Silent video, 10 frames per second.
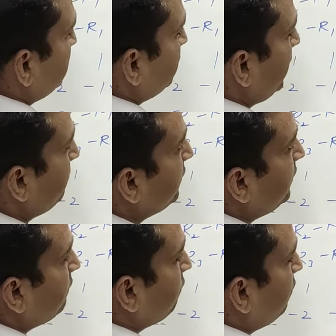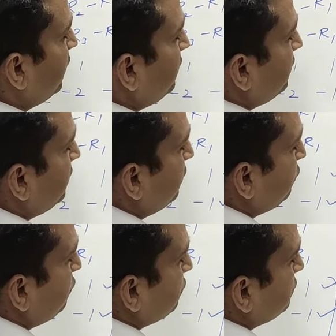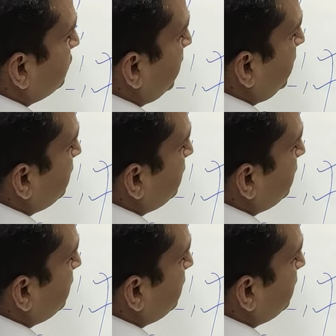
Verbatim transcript: तो क्या बना वन टू थ्री